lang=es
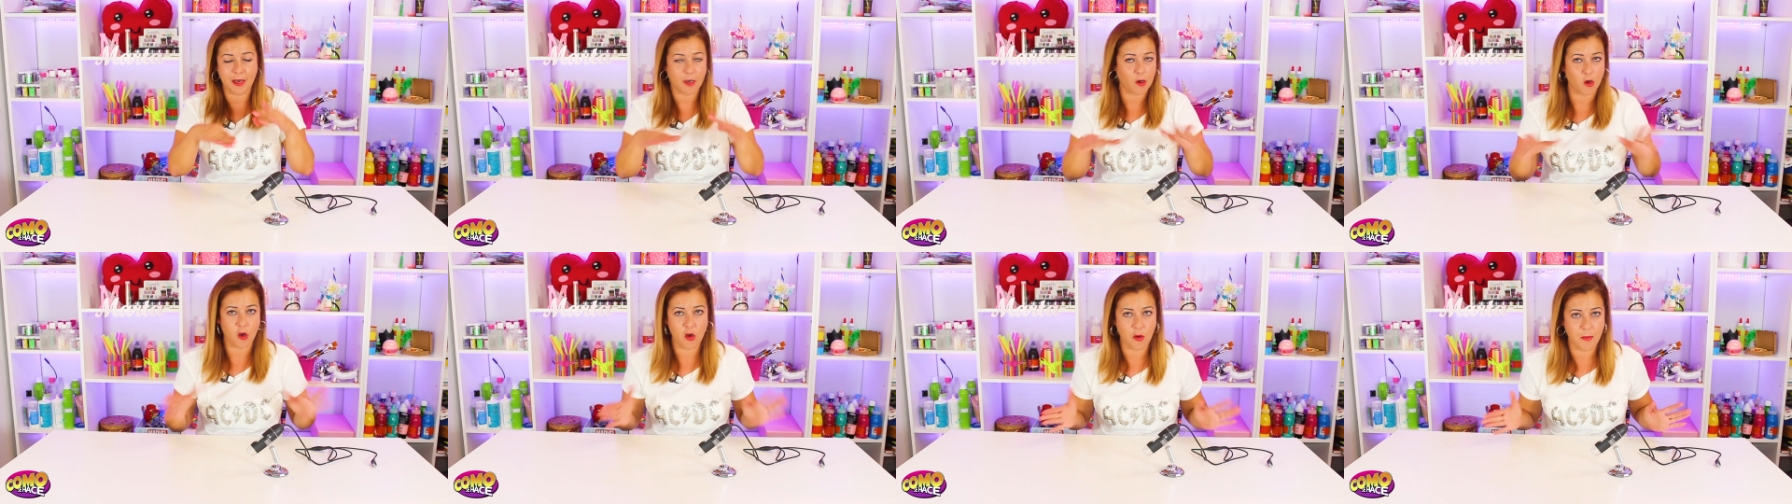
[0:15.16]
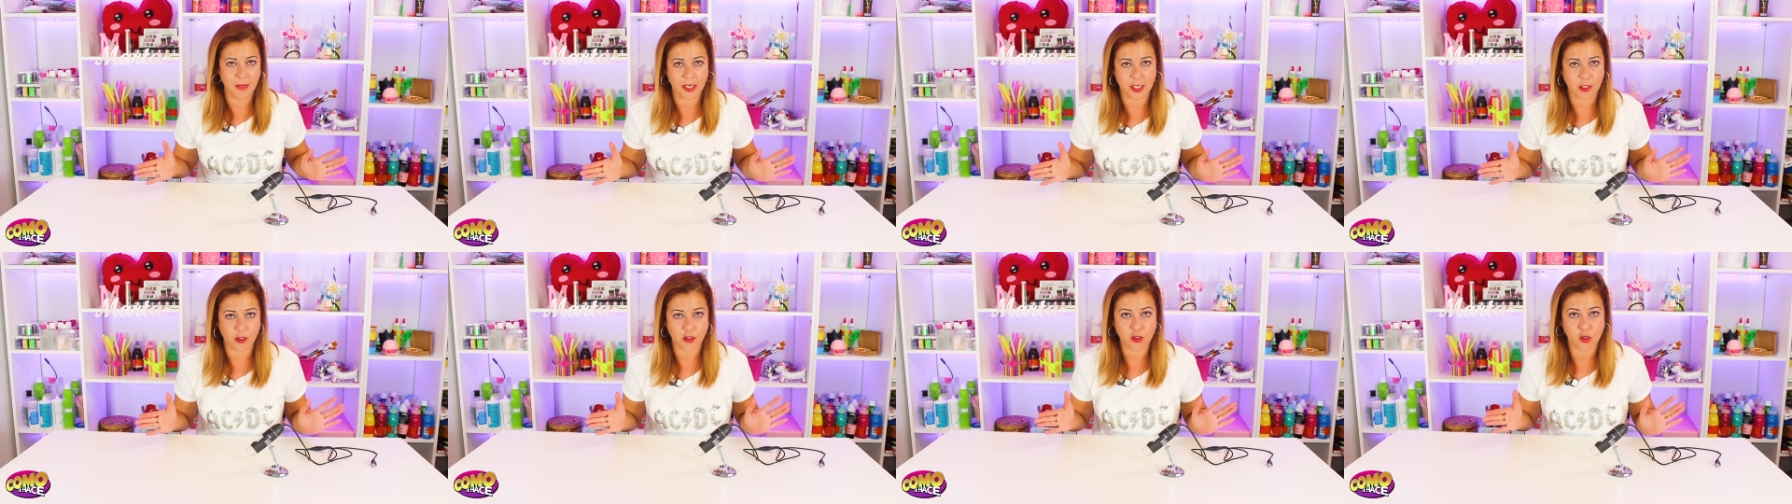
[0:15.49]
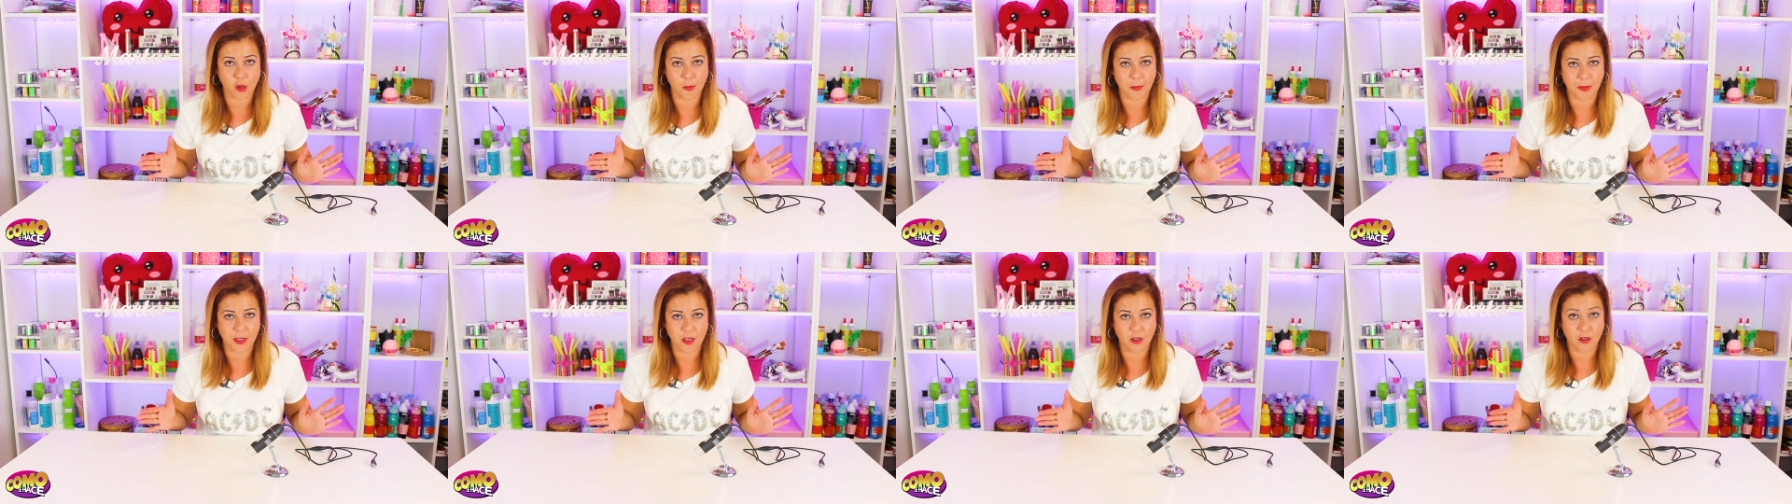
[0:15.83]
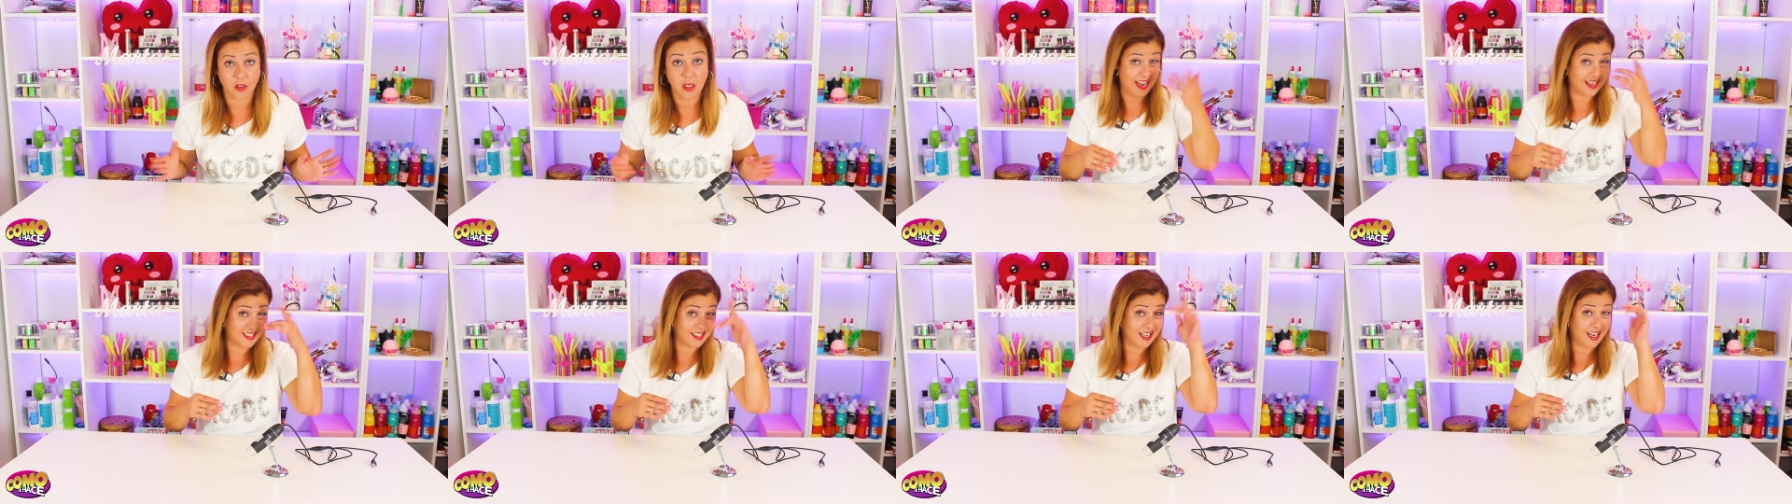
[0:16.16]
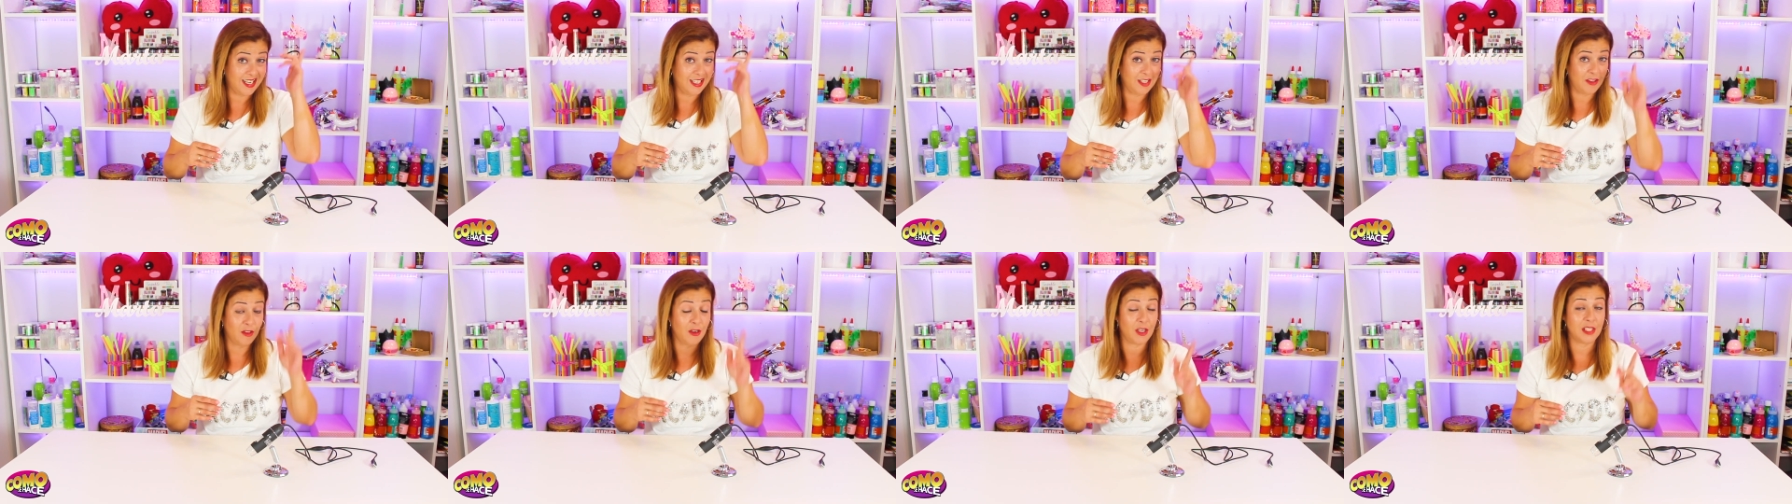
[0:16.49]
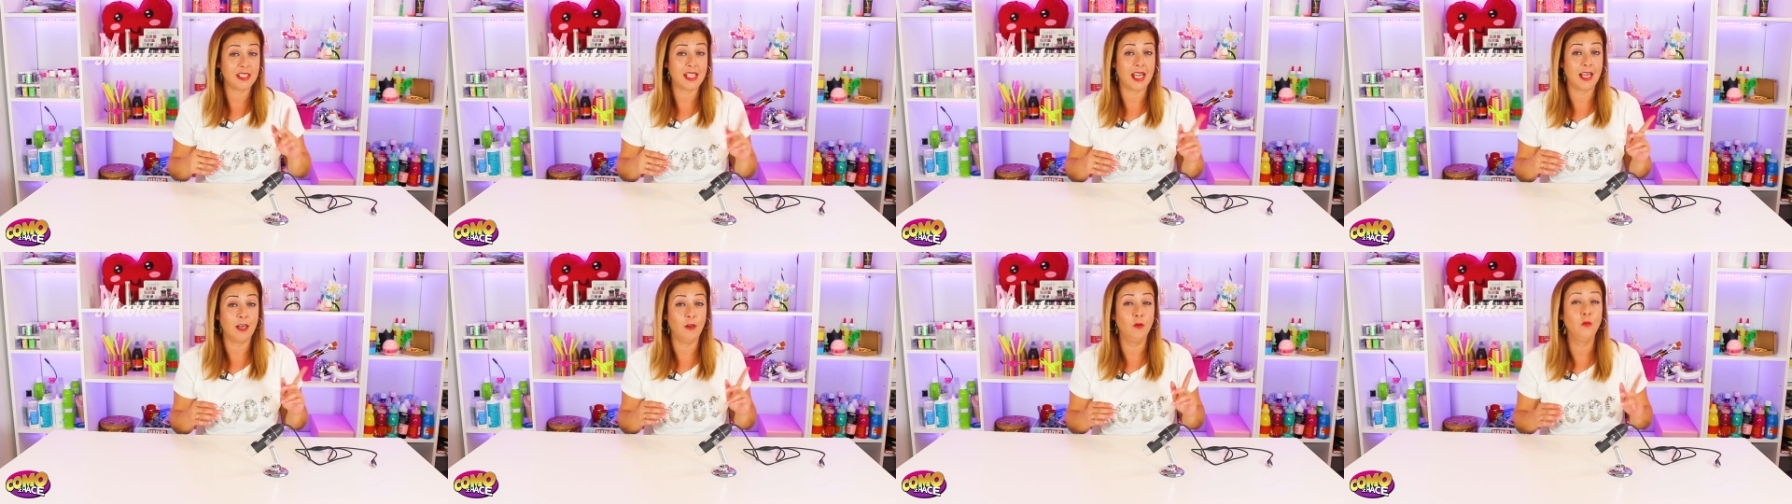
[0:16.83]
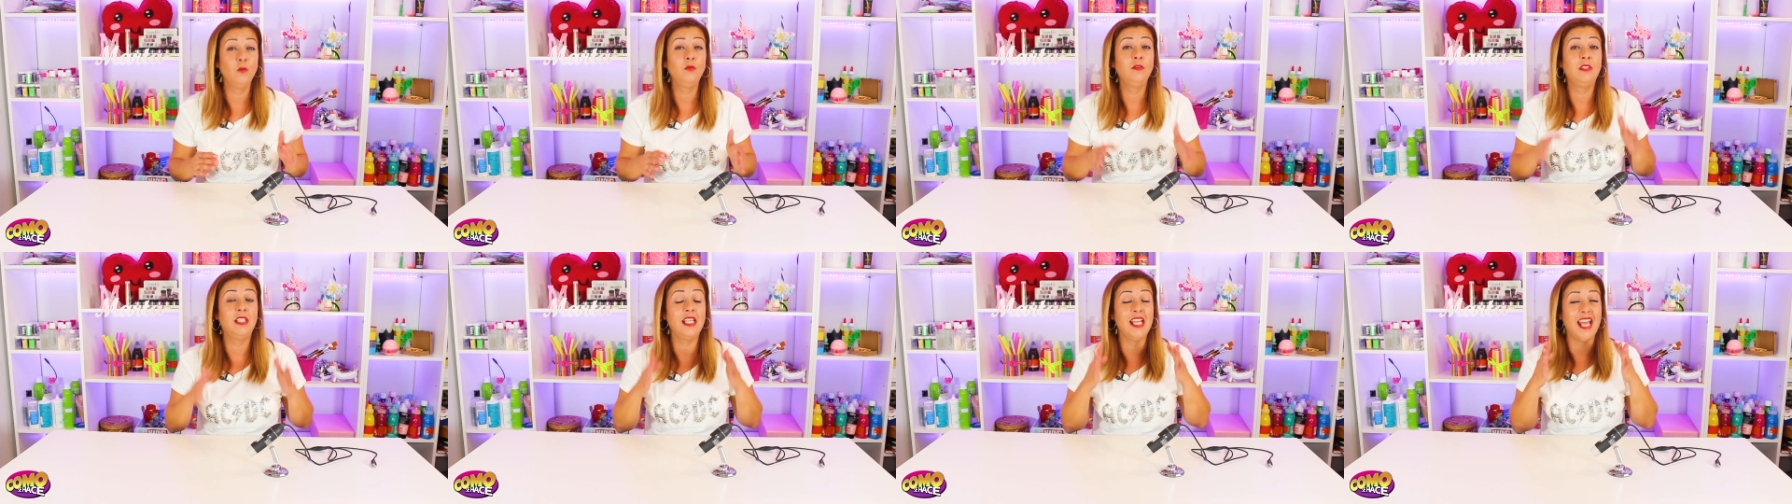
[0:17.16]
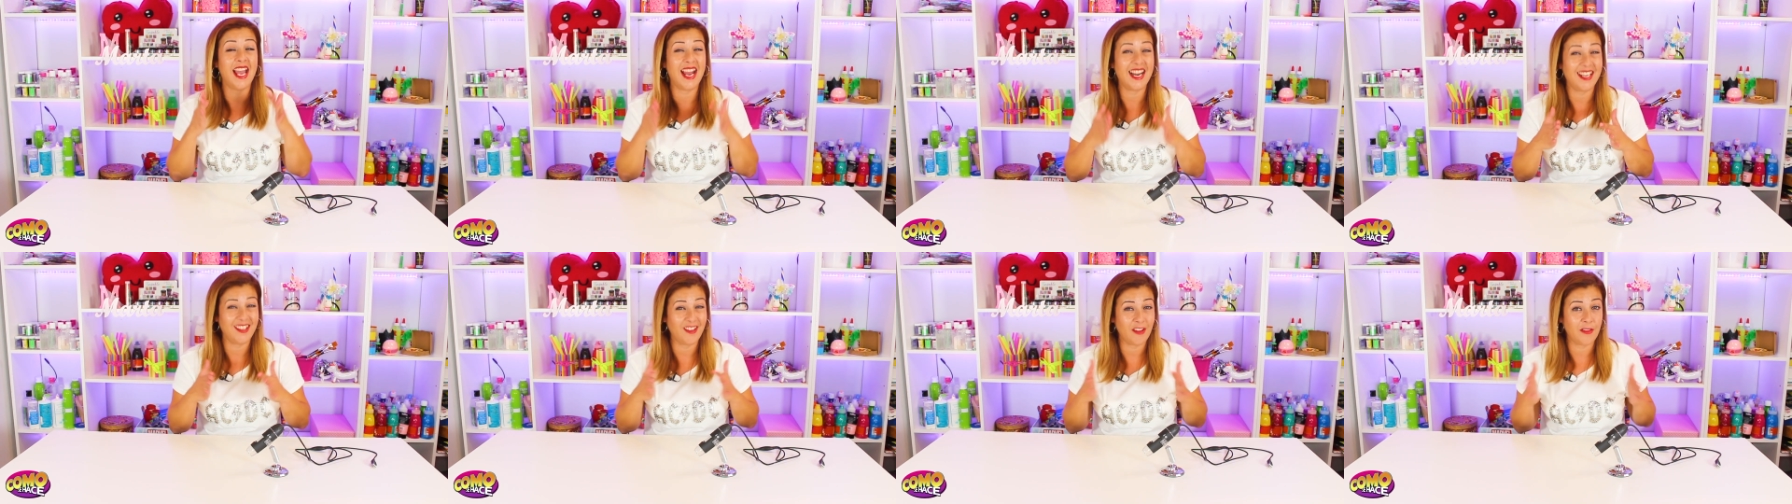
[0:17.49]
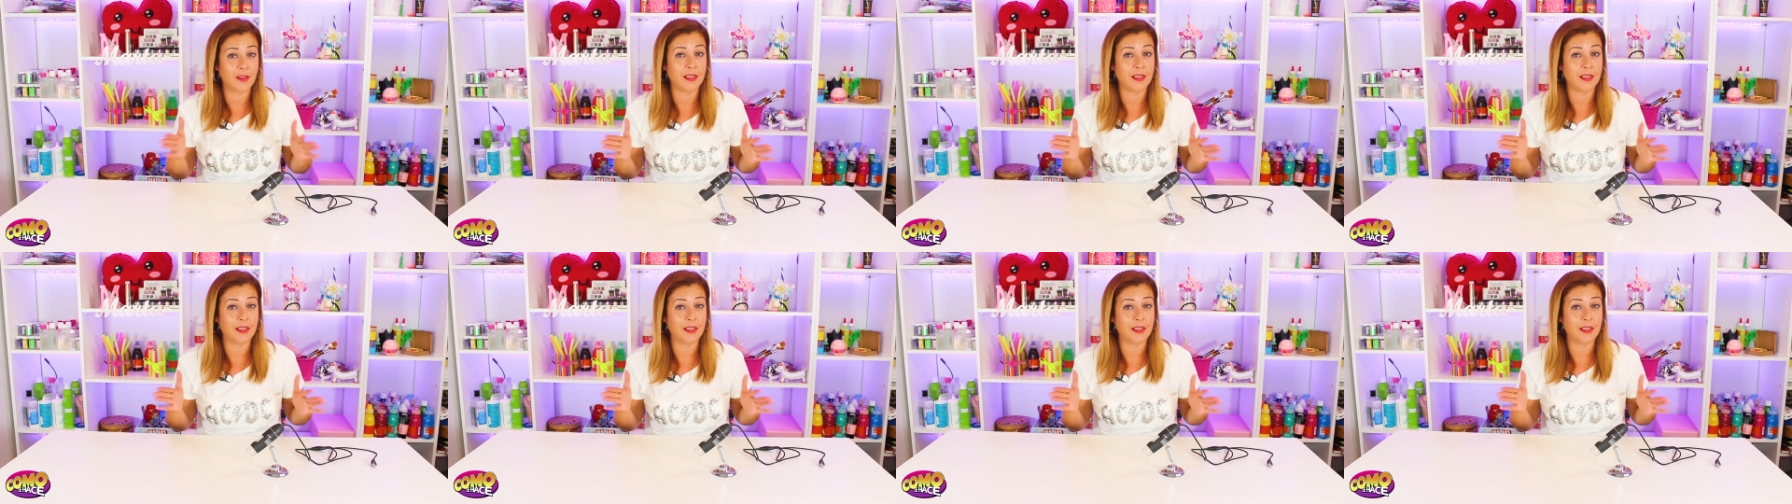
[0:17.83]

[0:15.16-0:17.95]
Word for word: bajo el microscopio. Ha salido hasta en un diario